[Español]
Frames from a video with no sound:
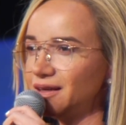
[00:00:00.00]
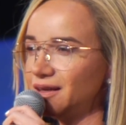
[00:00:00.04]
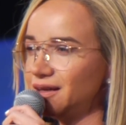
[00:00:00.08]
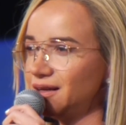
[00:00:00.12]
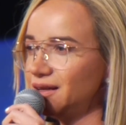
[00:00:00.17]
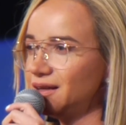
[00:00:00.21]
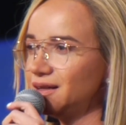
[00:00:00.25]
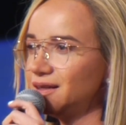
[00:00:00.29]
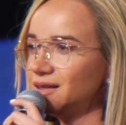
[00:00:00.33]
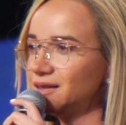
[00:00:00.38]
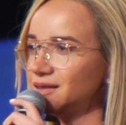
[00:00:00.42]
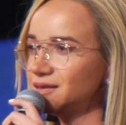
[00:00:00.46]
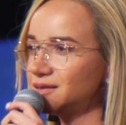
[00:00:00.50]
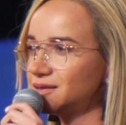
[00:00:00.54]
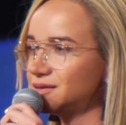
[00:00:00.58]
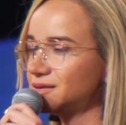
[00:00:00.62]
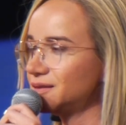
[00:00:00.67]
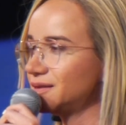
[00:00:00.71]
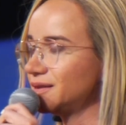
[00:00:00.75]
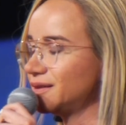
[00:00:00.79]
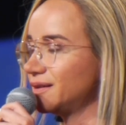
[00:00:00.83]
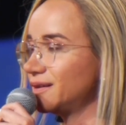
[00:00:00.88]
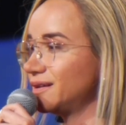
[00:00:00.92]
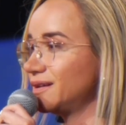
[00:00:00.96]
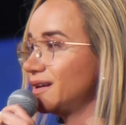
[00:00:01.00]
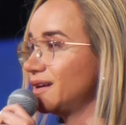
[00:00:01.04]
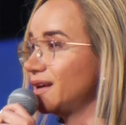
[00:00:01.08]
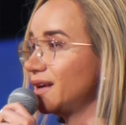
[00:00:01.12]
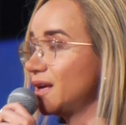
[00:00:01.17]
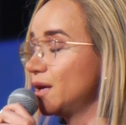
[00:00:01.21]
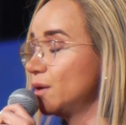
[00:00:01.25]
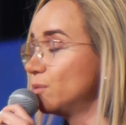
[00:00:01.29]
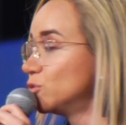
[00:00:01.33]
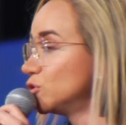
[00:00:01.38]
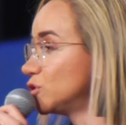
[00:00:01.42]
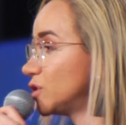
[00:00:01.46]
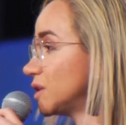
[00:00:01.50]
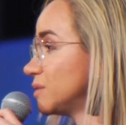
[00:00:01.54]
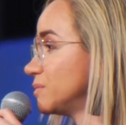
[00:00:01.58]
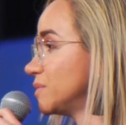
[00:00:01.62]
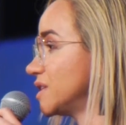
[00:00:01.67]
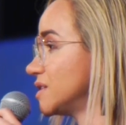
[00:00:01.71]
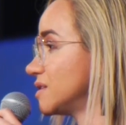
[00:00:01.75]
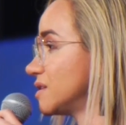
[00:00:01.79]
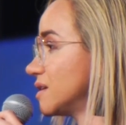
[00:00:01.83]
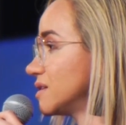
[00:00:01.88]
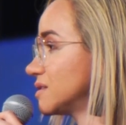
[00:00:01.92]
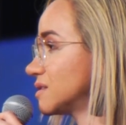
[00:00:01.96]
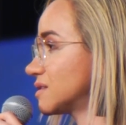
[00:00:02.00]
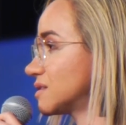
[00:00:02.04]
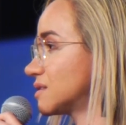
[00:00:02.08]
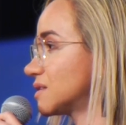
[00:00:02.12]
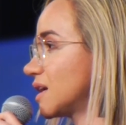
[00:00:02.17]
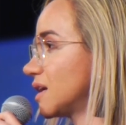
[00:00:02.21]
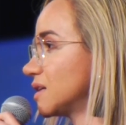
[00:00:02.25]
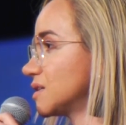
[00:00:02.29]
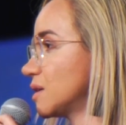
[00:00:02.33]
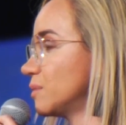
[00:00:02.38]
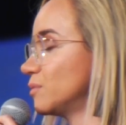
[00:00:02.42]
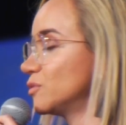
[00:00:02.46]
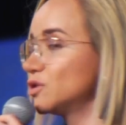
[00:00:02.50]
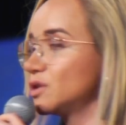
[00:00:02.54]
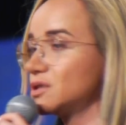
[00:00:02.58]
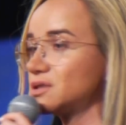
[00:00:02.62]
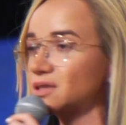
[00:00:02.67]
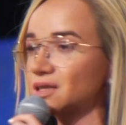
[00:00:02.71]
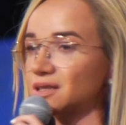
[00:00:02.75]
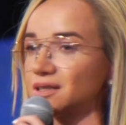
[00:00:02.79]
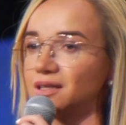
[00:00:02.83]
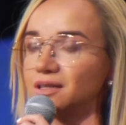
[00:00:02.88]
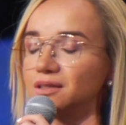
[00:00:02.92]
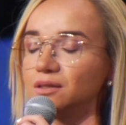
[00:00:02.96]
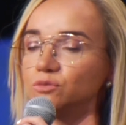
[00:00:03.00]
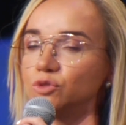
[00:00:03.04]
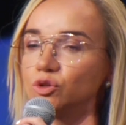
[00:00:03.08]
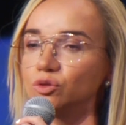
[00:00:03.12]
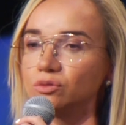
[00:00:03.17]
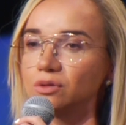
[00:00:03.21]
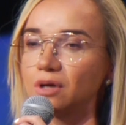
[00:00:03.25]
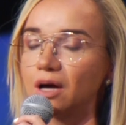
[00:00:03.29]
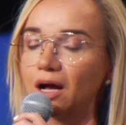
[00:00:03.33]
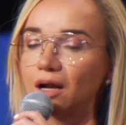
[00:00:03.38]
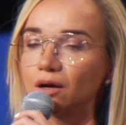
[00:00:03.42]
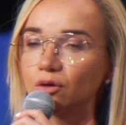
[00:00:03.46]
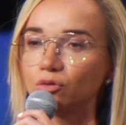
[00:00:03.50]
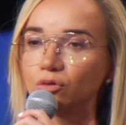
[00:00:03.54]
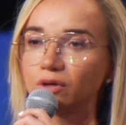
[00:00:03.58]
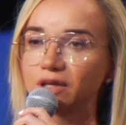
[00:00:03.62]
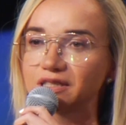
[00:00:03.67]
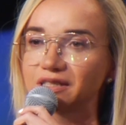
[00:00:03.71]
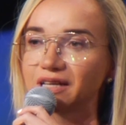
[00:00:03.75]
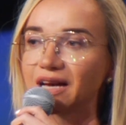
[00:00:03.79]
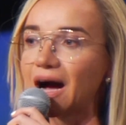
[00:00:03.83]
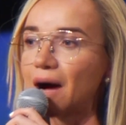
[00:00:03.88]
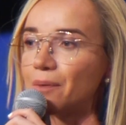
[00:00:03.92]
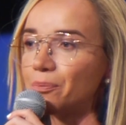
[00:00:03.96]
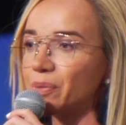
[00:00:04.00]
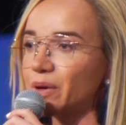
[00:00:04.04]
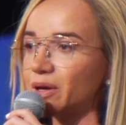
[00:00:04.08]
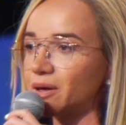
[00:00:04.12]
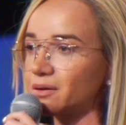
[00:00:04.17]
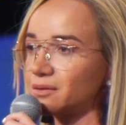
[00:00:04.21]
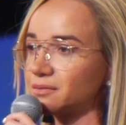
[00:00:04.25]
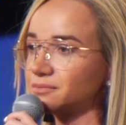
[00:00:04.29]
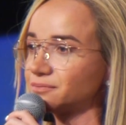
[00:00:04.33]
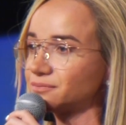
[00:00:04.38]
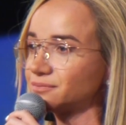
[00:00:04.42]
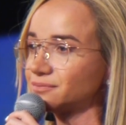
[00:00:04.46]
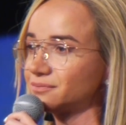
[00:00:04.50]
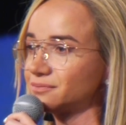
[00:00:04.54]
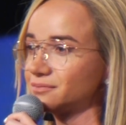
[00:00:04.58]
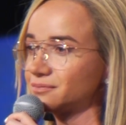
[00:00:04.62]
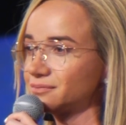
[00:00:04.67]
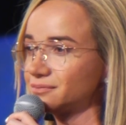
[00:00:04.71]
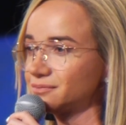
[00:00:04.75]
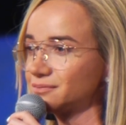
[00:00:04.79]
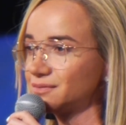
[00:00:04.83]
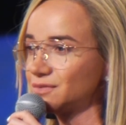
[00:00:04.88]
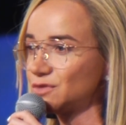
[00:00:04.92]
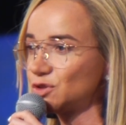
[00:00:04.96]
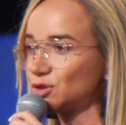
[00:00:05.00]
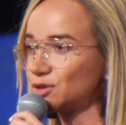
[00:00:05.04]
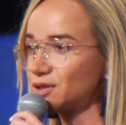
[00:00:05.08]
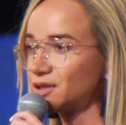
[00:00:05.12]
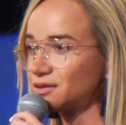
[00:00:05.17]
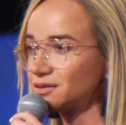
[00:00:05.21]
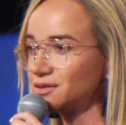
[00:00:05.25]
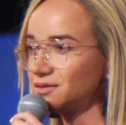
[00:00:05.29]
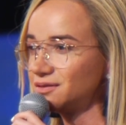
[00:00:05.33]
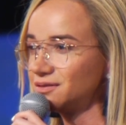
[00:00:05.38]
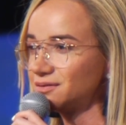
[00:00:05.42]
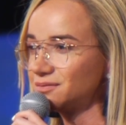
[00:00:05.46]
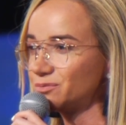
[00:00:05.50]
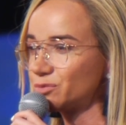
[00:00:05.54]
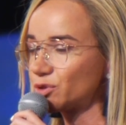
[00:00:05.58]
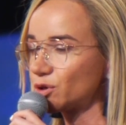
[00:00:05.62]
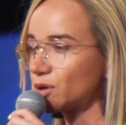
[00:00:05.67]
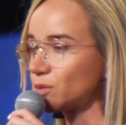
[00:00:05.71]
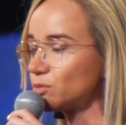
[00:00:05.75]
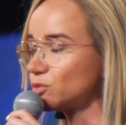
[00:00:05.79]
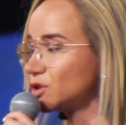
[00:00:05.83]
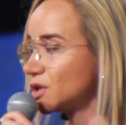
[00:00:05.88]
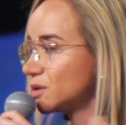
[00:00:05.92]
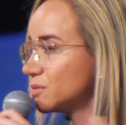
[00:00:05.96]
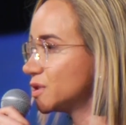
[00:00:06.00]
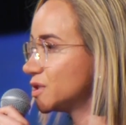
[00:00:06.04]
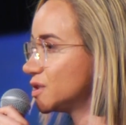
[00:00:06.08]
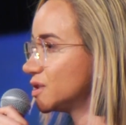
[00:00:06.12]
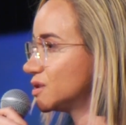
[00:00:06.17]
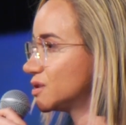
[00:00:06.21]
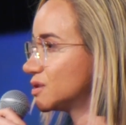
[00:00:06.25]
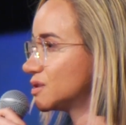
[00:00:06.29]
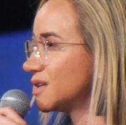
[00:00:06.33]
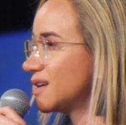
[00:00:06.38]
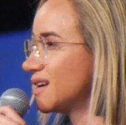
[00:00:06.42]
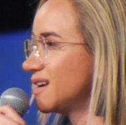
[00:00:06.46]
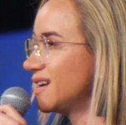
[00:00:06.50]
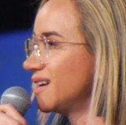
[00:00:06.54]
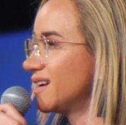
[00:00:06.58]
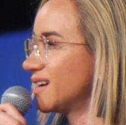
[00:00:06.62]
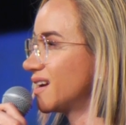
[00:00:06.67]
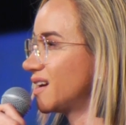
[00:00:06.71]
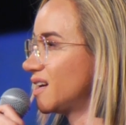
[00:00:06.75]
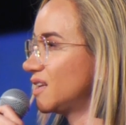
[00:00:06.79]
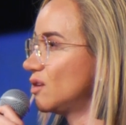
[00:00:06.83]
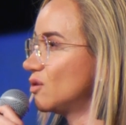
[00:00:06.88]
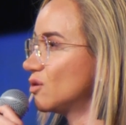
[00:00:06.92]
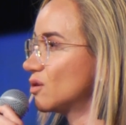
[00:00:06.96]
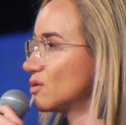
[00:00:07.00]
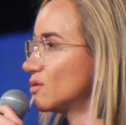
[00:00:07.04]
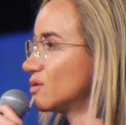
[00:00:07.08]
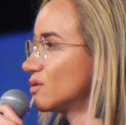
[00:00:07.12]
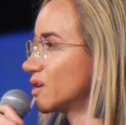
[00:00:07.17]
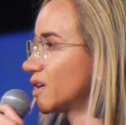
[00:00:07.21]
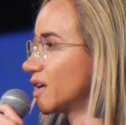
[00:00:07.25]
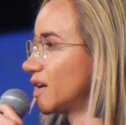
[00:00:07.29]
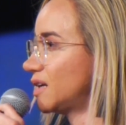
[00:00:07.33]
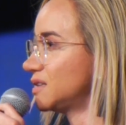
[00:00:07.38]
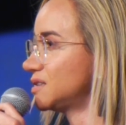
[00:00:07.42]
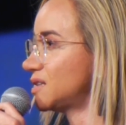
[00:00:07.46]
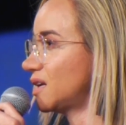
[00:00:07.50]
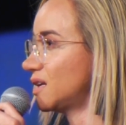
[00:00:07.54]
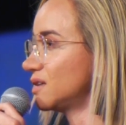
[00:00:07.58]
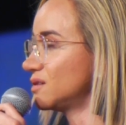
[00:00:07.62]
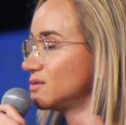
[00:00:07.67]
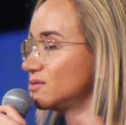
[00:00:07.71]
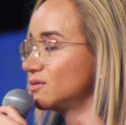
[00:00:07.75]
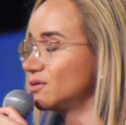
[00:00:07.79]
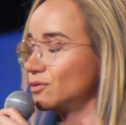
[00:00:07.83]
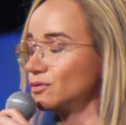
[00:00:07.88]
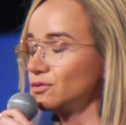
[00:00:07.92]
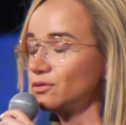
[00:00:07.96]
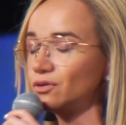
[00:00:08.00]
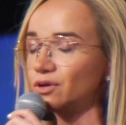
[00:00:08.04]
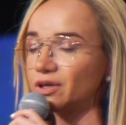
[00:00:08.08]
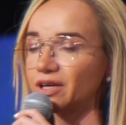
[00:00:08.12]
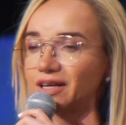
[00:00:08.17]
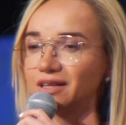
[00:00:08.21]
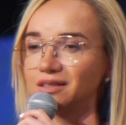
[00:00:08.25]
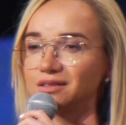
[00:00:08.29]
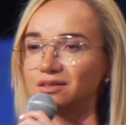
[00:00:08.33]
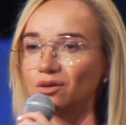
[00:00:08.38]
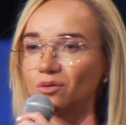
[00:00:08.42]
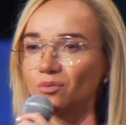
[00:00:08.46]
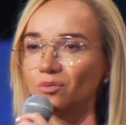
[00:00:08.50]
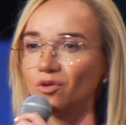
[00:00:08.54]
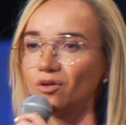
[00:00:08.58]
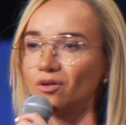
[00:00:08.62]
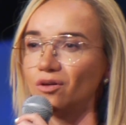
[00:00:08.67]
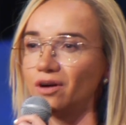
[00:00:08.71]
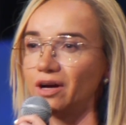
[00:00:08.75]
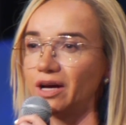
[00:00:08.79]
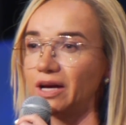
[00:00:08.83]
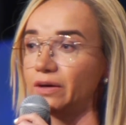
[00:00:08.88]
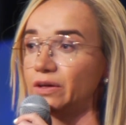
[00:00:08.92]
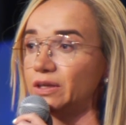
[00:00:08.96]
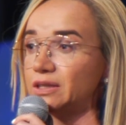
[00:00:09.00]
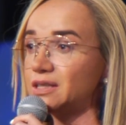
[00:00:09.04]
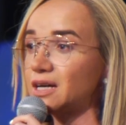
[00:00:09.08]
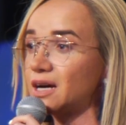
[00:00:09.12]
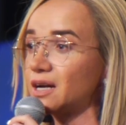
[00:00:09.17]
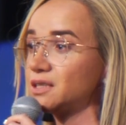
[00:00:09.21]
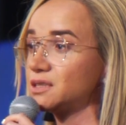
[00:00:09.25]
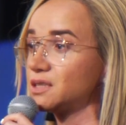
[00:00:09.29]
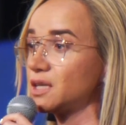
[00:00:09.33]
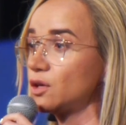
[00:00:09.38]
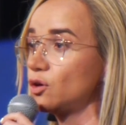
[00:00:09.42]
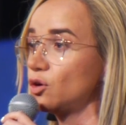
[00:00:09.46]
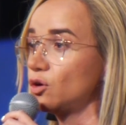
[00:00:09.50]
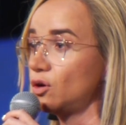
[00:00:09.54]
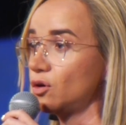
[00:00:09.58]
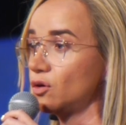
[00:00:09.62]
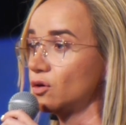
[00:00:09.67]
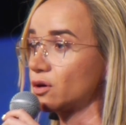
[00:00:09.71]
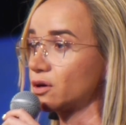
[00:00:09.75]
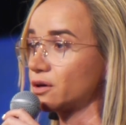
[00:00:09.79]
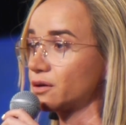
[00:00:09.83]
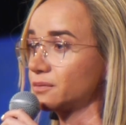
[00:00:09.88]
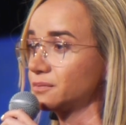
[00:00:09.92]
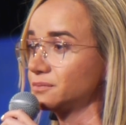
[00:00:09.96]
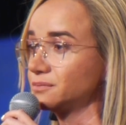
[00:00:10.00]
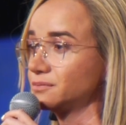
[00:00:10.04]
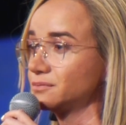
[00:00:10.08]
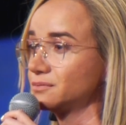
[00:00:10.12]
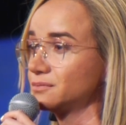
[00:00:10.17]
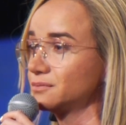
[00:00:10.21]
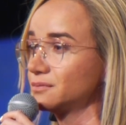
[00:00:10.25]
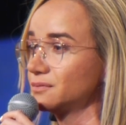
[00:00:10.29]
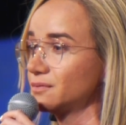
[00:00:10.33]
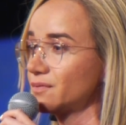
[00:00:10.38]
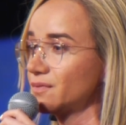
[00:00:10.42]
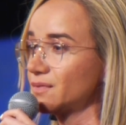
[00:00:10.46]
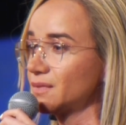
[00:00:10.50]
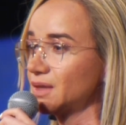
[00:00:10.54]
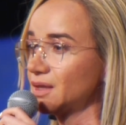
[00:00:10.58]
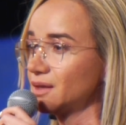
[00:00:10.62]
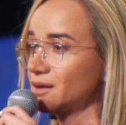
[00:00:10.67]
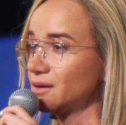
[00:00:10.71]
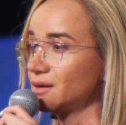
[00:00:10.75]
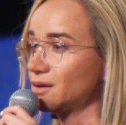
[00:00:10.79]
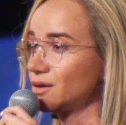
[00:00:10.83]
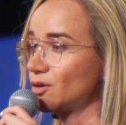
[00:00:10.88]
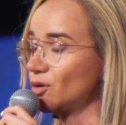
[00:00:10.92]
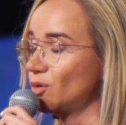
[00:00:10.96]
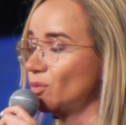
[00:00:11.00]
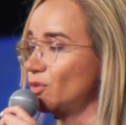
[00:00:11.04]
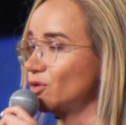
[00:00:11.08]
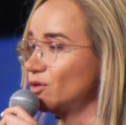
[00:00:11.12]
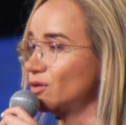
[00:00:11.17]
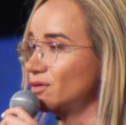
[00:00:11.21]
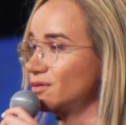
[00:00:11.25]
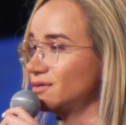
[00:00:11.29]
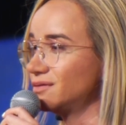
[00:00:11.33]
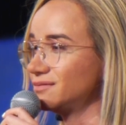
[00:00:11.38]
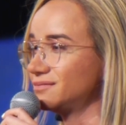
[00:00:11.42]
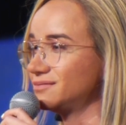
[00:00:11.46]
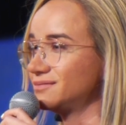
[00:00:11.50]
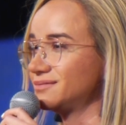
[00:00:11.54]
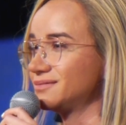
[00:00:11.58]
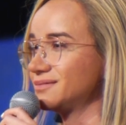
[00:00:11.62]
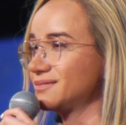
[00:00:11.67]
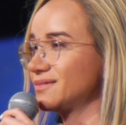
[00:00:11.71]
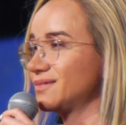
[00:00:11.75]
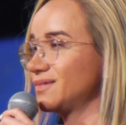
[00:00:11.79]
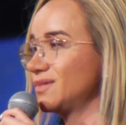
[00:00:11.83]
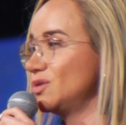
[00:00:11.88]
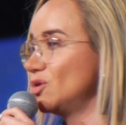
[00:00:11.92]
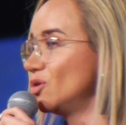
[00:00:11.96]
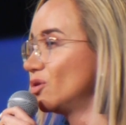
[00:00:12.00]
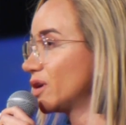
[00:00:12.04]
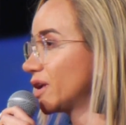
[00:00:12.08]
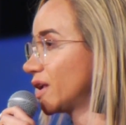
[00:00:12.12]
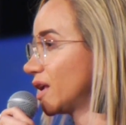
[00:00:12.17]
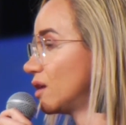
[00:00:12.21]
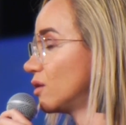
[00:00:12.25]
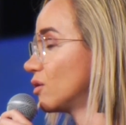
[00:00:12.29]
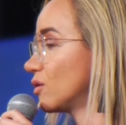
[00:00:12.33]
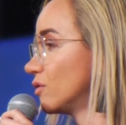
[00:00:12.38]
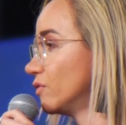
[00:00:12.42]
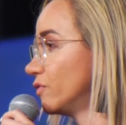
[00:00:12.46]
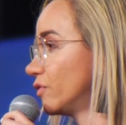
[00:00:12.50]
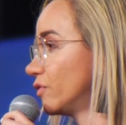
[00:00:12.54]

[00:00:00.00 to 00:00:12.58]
y, muchas veces, ¿qué hacemos? Es que tenemos algún escape, ¿no es cierto? Porque muchas veces, ¿qué es lo que uno quiere hacer? Uno quiere como evitar ese dolor. Como no quiero